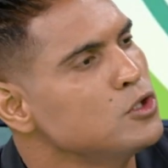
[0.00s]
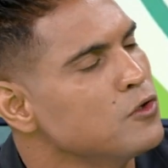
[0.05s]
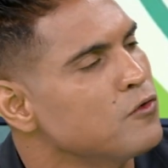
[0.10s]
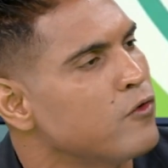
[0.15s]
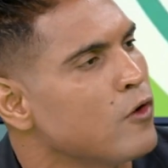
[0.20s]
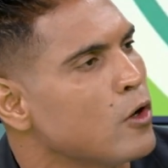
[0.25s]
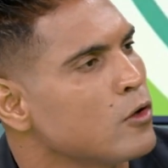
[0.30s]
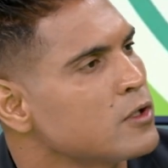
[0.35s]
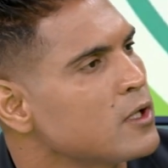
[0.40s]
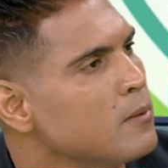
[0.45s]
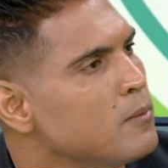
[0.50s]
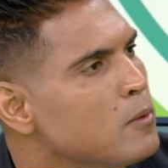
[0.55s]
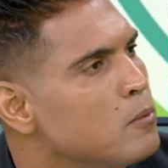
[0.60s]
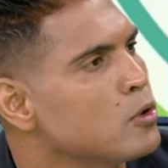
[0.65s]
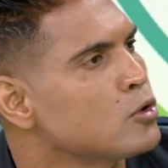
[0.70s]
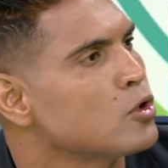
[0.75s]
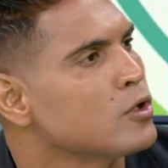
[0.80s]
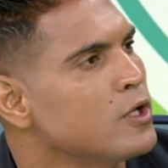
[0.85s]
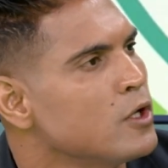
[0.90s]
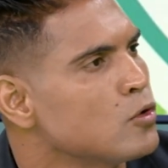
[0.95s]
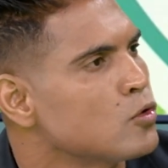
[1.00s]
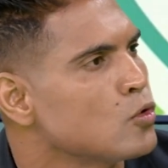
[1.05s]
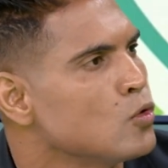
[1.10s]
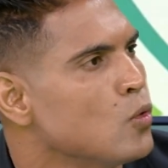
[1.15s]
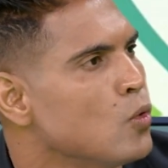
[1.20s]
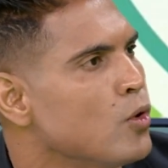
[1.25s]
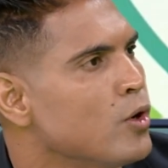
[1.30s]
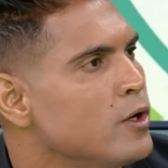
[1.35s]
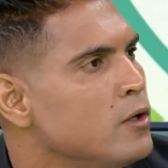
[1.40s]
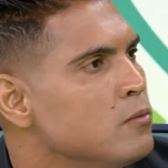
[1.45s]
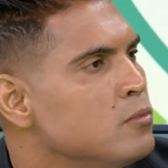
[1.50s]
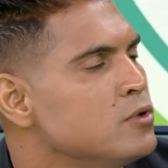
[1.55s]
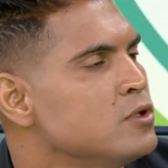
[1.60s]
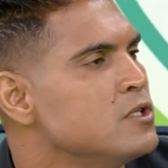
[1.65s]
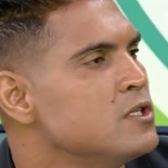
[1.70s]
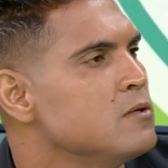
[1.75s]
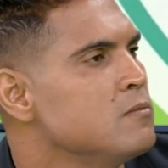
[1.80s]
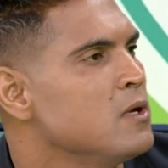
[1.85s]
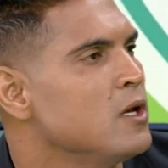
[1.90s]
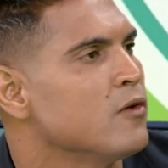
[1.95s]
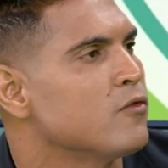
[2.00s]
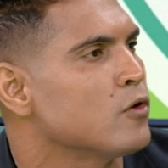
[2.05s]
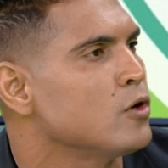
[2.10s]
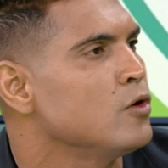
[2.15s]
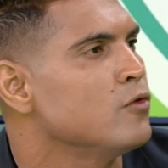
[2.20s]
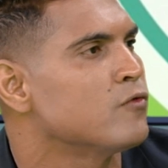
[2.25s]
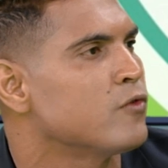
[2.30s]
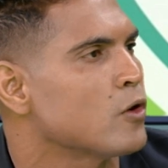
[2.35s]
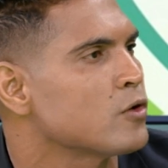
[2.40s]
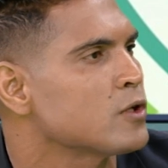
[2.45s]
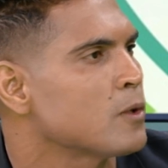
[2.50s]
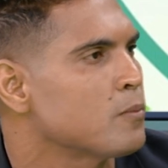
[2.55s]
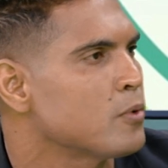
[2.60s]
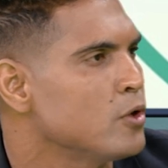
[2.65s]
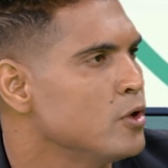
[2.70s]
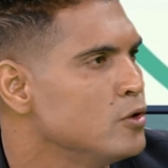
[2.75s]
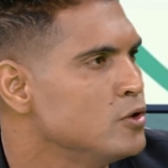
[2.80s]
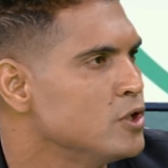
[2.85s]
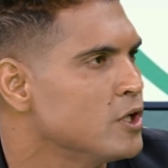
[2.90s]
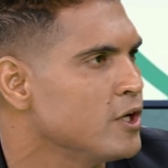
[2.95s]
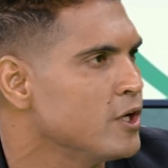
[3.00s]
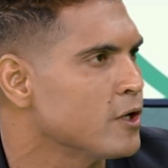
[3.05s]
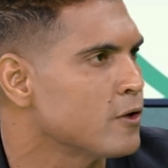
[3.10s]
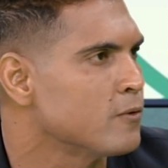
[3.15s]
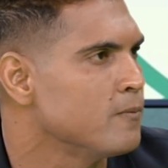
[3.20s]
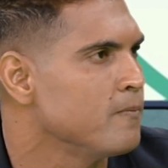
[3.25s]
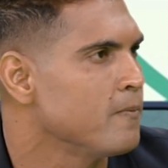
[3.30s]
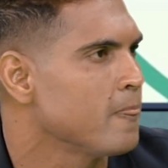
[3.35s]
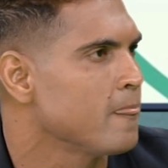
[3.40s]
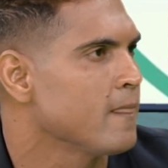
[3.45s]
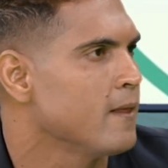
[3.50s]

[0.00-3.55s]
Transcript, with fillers: de volta, me botou dentro de um ônibus e me levou de volta para o Rio de Janeiro.